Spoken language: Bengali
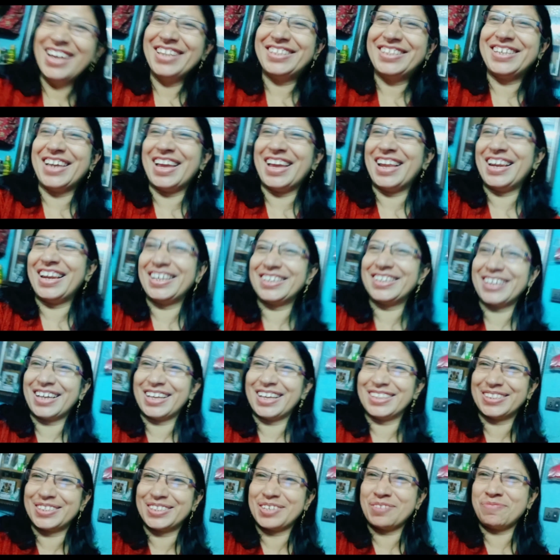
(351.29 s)
ছেলে
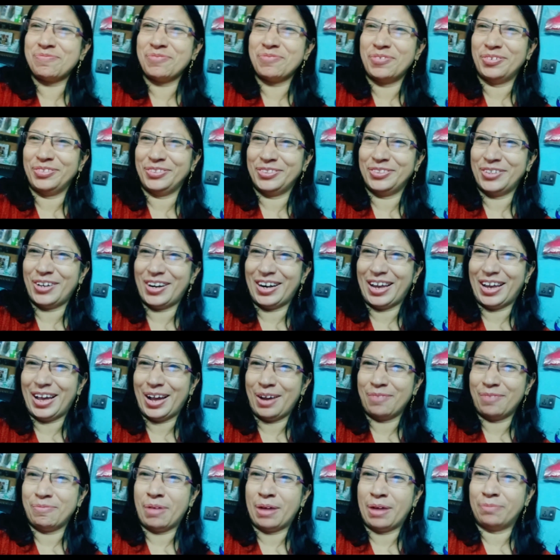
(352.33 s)
শেখাচ্ছে ফোন ধরা
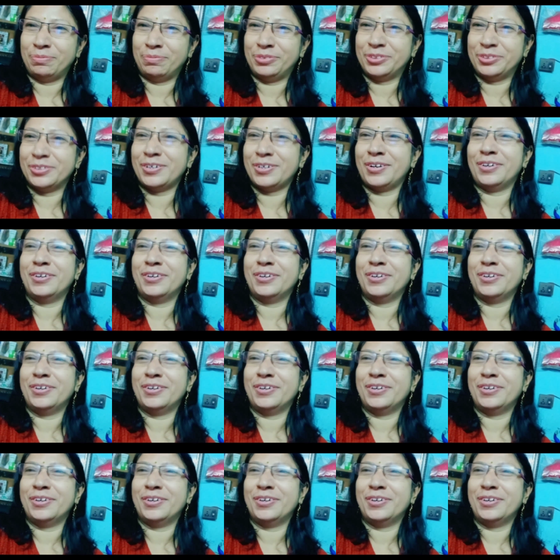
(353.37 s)
ভাবছো